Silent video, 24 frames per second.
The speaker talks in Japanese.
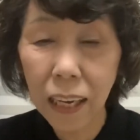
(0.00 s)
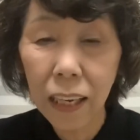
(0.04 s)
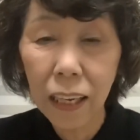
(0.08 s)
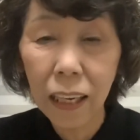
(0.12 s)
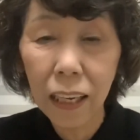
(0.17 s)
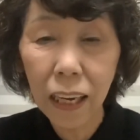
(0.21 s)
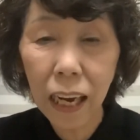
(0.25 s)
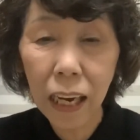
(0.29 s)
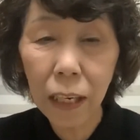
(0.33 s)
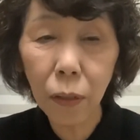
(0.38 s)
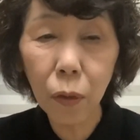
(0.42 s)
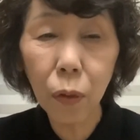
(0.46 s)

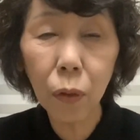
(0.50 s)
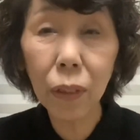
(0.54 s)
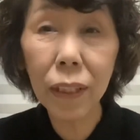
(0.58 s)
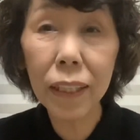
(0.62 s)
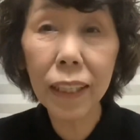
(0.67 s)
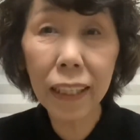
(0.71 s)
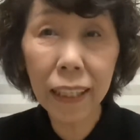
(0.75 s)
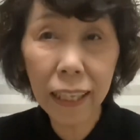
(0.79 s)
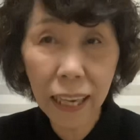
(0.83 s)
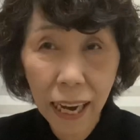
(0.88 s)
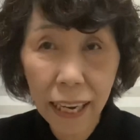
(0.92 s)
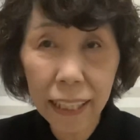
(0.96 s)
あの
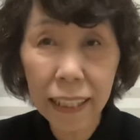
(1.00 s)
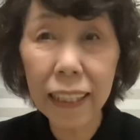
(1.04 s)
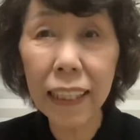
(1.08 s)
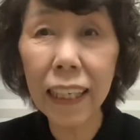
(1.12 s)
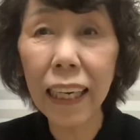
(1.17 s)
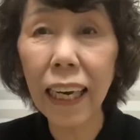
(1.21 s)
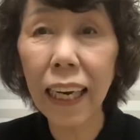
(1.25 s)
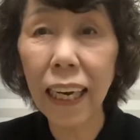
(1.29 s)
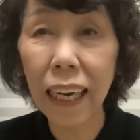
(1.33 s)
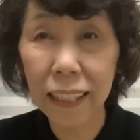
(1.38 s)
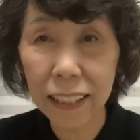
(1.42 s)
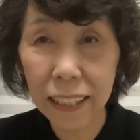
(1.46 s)
近い
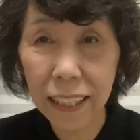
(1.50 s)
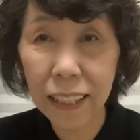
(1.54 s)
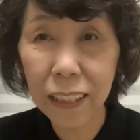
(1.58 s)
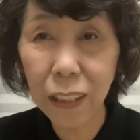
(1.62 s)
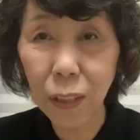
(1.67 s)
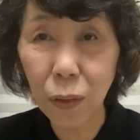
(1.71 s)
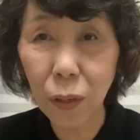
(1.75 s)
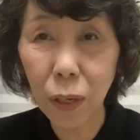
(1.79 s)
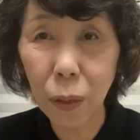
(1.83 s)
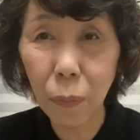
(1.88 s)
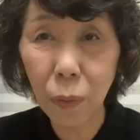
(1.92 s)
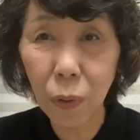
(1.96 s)
からね
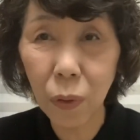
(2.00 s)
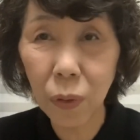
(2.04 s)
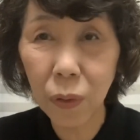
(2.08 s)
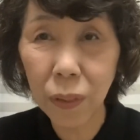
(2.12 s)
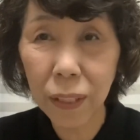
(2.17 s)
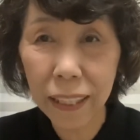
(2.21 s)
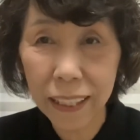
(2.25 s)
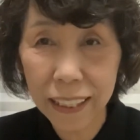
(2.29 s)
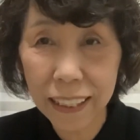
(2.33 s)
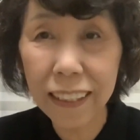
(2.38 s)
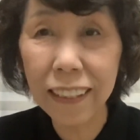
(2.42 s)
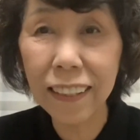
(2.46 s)
それも
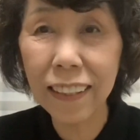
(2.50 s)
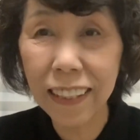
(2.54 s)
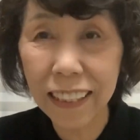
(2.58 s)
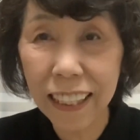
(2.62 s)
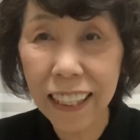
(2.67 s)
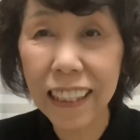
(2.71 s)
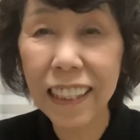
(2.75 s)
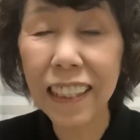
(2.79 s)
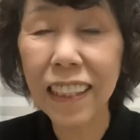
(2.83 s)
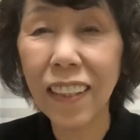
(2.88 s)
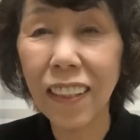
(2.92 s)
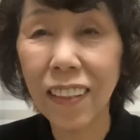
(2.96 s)
できるん
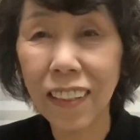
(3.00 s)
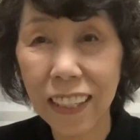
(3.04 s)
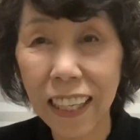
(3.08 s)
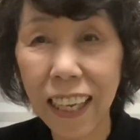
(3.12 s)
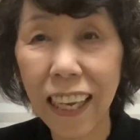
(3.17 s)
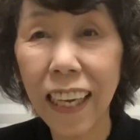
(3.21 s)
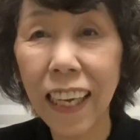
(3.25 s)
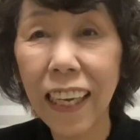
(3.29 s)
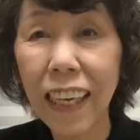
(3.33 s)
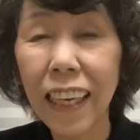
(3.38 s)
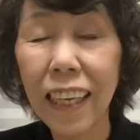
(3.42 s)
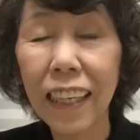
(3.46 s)
ですよ
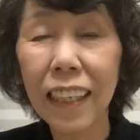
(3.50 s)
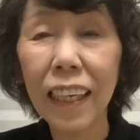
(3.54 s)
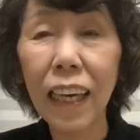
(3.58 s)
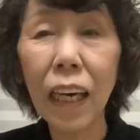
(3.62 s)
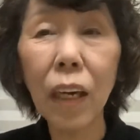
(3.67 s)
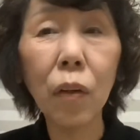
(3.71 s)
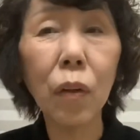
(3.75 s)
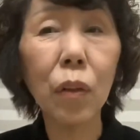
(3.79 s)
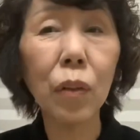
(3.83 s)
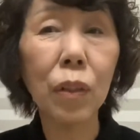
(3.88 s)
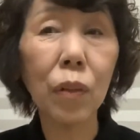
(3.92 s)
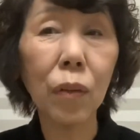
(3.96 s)
ね
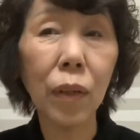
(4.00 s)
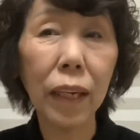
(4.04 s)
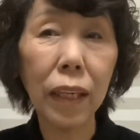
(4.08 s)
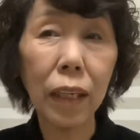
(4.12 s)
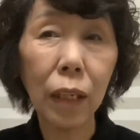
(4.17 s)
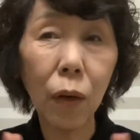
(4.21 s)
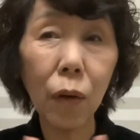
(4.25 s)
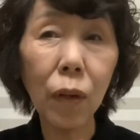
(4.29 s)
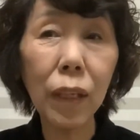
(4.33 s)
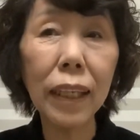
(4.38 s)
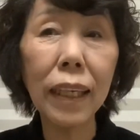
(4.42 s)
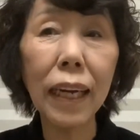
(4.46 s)
結構それ
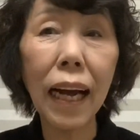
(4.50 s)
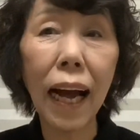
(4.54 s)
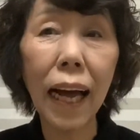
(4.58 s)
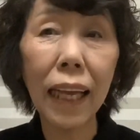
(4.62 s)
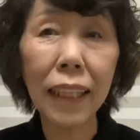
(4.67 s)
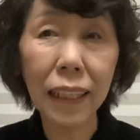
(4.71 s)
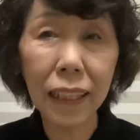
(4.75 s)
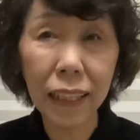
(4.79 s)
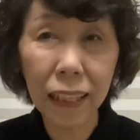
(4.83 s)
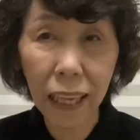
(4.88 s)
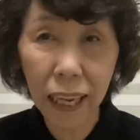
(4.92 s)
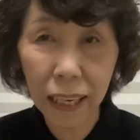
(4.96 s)
距離が
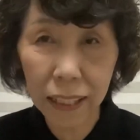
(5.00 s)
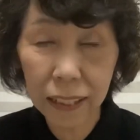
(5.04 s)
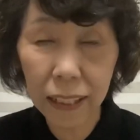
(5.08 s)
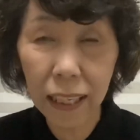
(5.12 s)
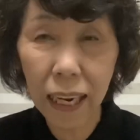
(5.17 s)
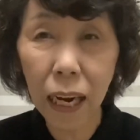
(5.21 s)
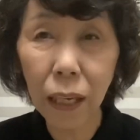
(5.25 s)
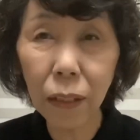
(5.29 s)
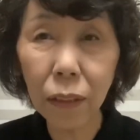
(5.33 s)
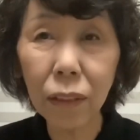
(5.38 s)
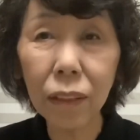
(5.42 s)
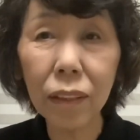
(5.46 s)
あったり
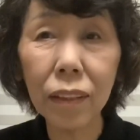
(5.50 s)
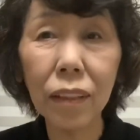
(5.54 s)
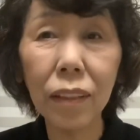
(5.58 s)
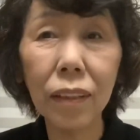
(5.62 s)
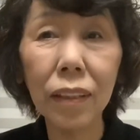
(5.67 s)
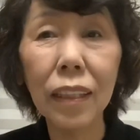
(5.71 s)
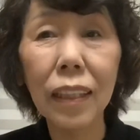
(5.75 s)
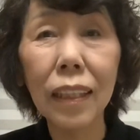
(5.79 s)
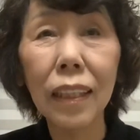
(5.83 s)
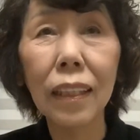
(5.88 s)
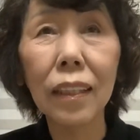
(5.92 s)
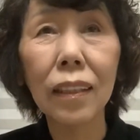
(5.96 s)
歩
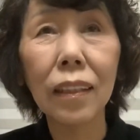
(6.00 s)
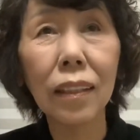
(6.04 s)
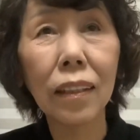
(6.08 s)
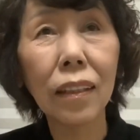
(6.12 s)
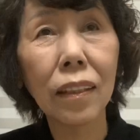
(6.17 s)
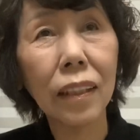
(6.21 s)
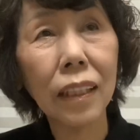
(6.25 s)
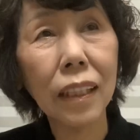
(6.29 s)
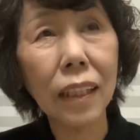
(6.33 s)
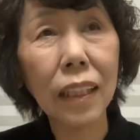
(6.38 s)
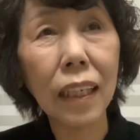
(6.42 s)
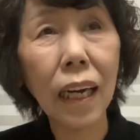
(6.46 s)
く
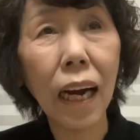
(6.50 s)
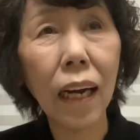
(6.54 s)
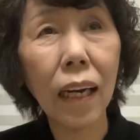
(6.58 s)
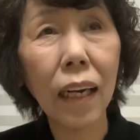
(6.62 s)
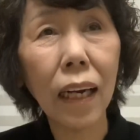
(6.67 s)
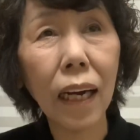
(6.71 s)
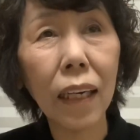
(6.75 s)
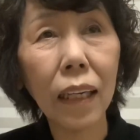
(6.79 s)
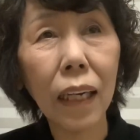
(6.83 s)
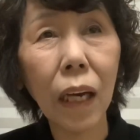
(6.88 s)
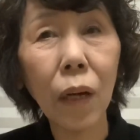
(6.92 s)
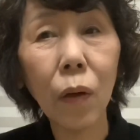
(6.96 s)
時間
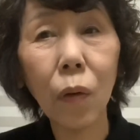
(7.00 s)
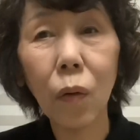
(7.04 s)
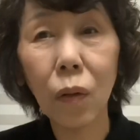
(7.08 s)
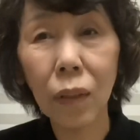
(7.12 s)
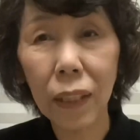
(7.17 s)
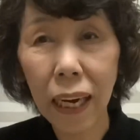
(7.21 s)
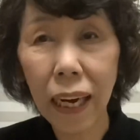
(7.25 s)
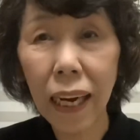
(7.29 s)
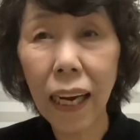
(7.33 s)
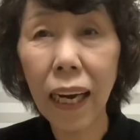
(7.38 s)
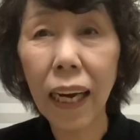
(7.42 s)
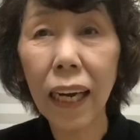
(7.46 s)
が結構
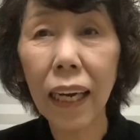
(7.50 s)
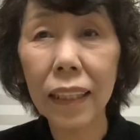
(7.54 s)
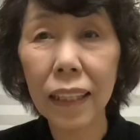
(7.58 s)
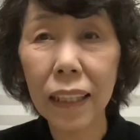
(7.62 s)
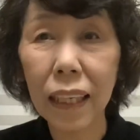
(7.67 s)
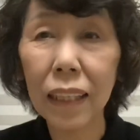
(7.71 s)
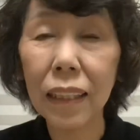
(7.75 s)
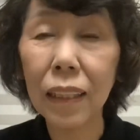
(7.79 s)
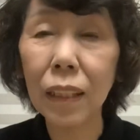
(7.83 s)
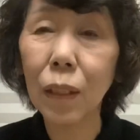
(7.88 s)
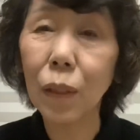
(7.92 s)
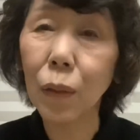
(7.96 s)
長かった
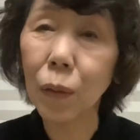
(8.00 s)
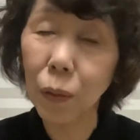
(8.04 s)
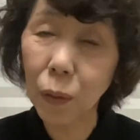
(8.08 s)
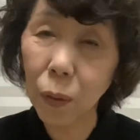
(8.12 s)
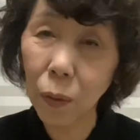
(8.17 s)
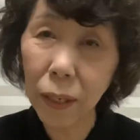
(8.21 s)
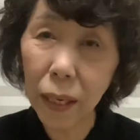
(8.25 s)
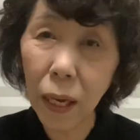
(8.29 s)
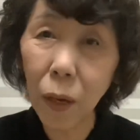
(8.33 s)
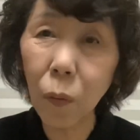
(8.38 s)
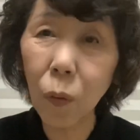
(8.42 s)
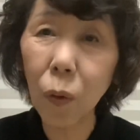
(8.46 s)
りすると
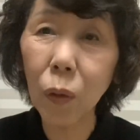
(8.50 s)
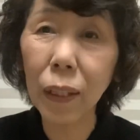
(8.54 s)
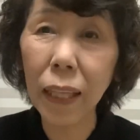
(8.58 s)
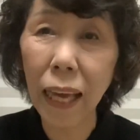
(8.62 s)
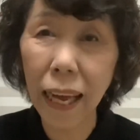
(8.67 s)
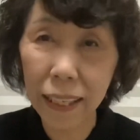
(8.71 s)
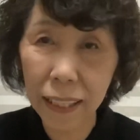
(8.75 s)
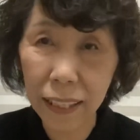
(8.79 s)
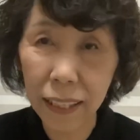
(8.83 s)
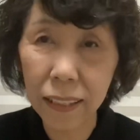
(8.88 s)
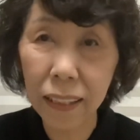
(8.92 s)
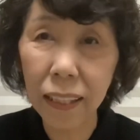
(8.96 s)
結構
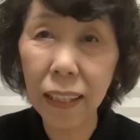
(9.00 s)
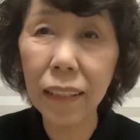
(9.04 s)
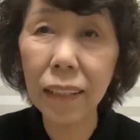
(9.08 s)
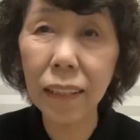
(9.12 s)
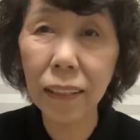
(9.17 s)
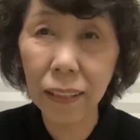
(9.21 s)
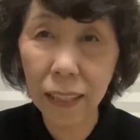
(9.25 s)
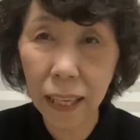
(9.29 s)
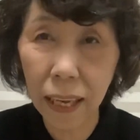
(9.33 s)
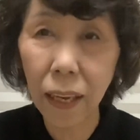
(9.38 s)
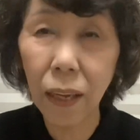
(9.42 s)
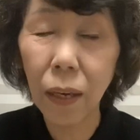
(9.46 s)
大変です
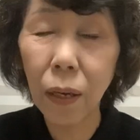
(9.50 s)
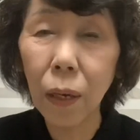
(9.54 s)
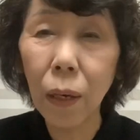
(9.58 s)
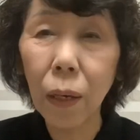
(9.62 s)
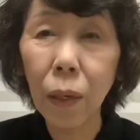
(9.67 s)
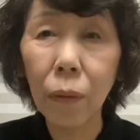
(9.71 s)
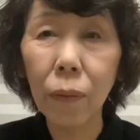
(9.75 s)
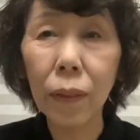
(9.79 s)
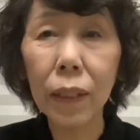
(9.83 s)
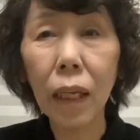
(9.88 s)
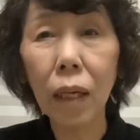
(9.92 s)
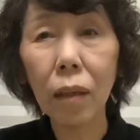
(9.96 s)
ね
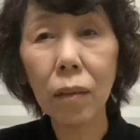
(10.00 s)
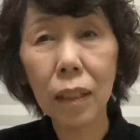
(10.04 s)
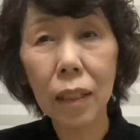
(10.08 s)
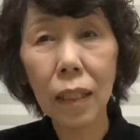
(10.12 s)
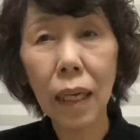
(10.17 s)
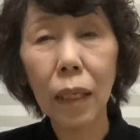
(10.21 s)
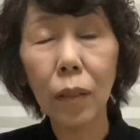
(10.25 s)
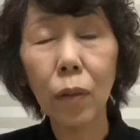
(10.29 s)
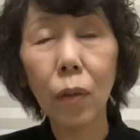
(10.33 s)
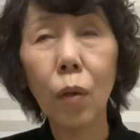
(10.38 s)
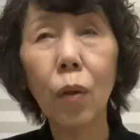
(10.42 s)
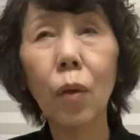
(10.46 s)
私
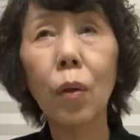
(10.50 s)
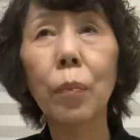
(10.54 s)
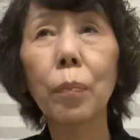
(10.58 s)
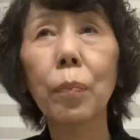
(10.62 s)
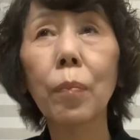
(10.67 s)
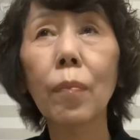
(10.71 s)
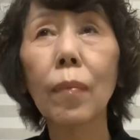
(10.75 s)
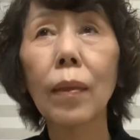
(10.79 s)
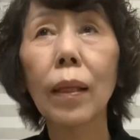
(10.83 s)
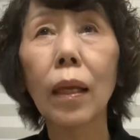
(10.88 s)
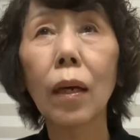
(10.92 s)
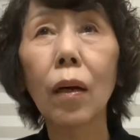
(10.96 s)
あの
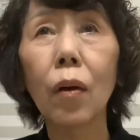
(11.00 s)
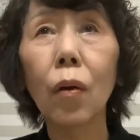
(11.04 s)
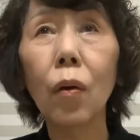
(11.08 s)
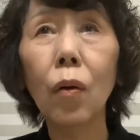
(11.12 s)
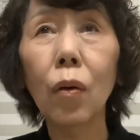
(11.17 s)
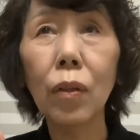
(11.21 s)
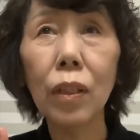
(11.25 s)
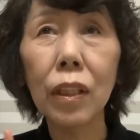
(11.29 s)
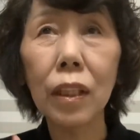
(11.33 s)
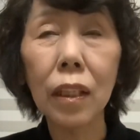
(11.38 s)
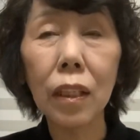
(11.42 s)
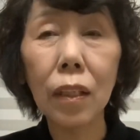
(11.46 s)
お
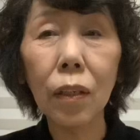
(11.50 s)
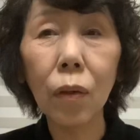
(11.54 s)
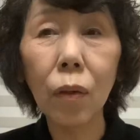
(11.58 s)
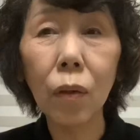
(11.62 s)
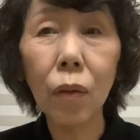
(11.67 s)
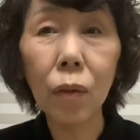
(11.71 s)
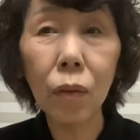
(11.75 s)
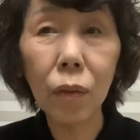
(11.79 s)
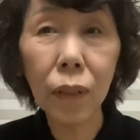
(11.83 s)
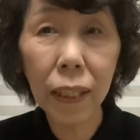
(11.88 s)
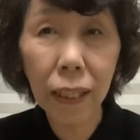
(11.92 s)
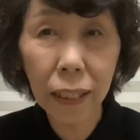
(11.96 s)
家
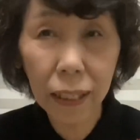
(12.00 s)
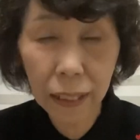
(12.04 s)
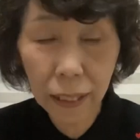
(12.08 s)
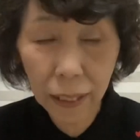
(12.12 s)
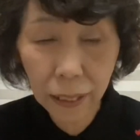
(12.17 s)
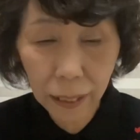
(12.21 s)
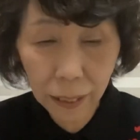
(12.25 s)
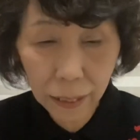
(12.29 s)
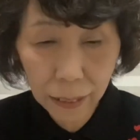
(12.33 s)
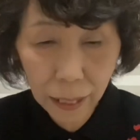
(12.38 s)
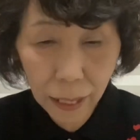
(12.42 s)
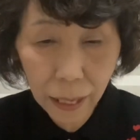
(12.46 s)
を出て
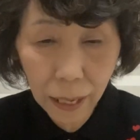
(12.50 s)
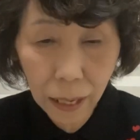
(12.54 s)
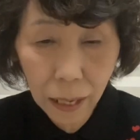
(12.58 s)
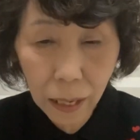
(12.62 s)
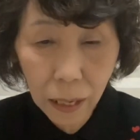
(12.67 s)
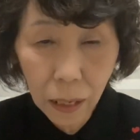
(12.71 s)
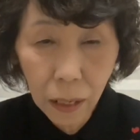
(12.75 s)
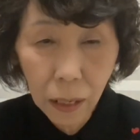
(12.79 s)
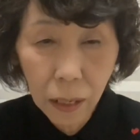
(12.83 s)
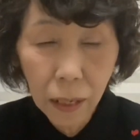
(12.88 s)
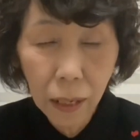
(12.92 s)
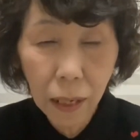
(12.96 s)
から
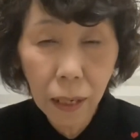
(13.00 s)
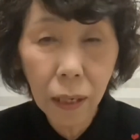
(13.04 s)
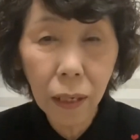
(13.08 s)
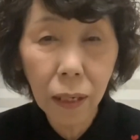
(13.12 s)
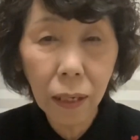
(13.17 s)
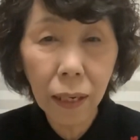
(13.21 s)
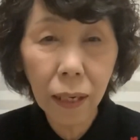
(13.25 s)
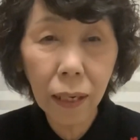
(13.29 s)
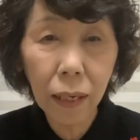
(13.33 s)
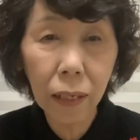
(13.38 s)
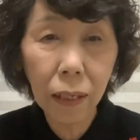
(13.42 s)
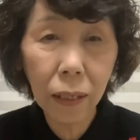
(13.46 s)

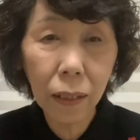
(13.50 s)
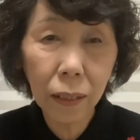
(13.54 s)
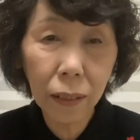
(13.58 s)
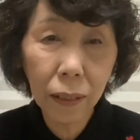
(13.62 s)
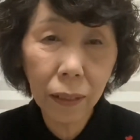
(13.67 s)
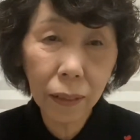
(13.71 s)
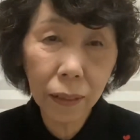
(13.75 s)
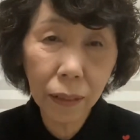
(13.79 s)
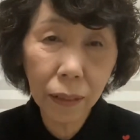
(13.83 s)
あ